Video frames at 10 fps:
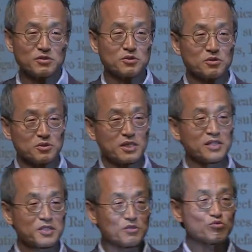너
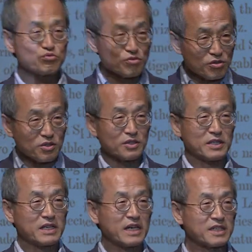당신 둘을
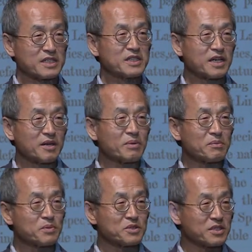같이 내가
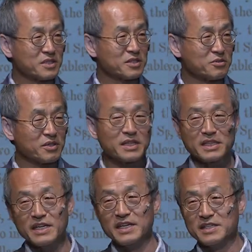발표시키기로
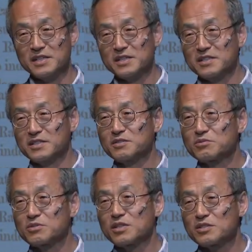했네. 이게
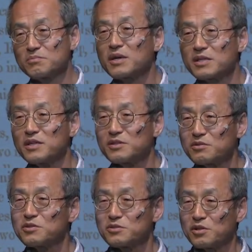사실 말이 안
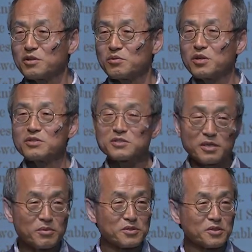되는 거죠. 월리스가
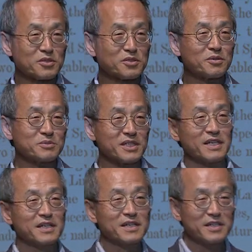먼저 쓴 겁니다.
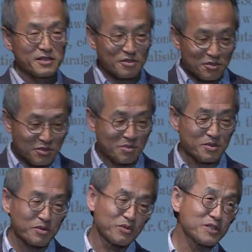근데
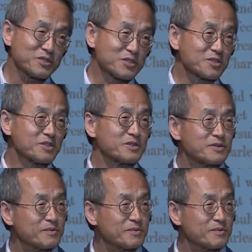뭐 월리스는